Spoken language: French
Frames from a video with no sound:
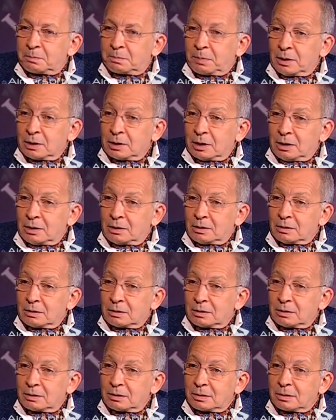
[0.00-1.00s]

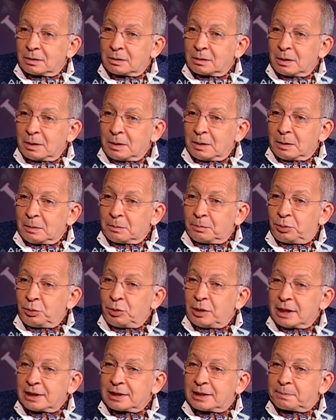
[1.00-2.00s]
pendant
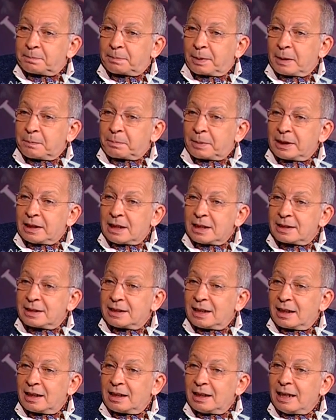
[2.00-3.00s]
d'un, près, d'un
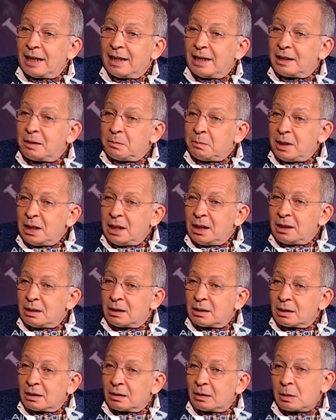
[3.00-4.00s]
siècle et
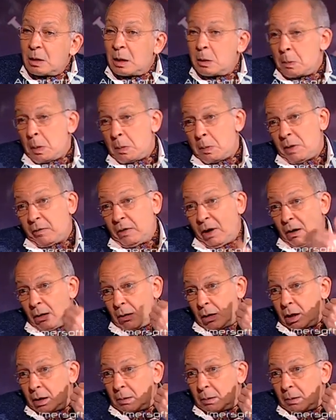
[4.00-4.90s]
demi, et, même avant,